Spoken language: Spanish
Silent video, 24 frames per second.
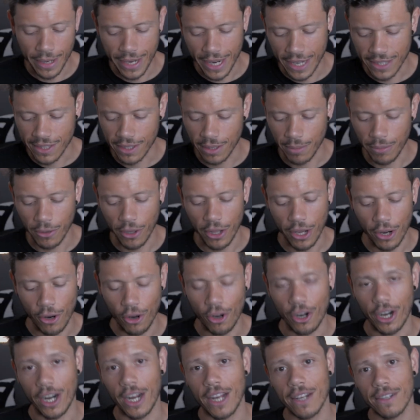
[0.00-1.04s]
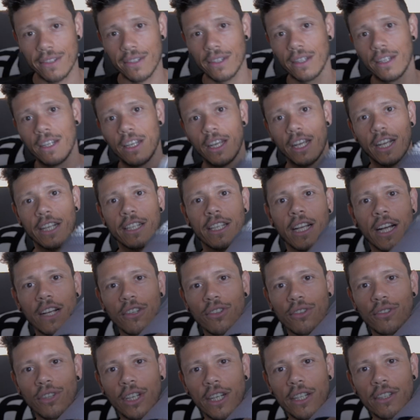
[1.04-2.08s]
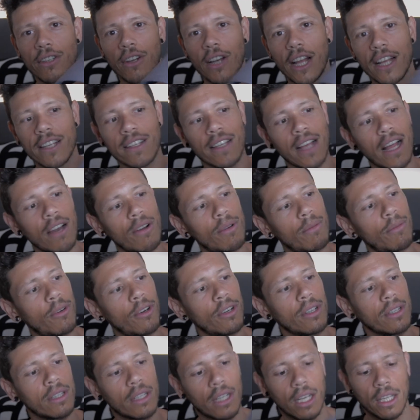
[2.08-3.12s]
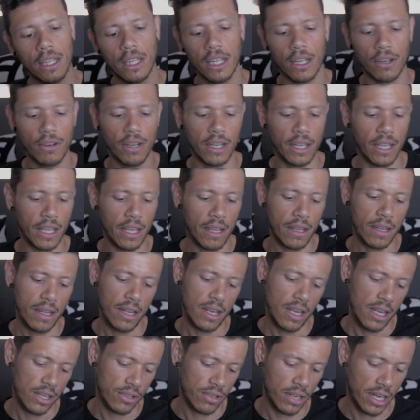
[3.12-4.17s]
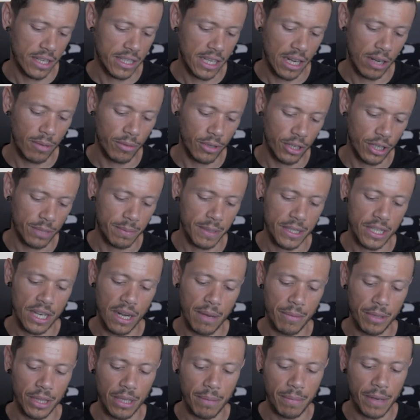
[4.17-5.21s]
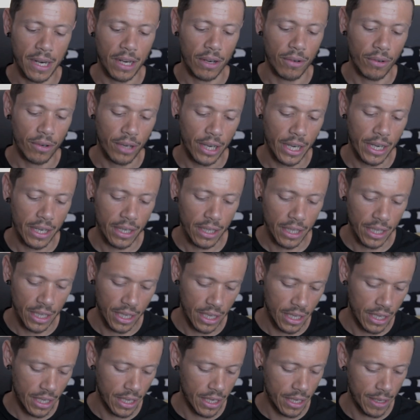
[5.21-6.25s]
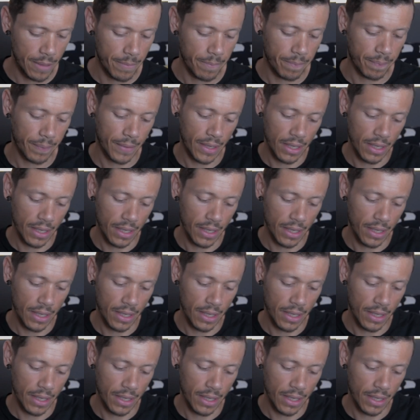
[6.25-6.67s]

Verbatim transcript: varios tipos de gorras. En este caso utilizo la Salomon que tengo aquí. Es una Salomon especialmente para correr y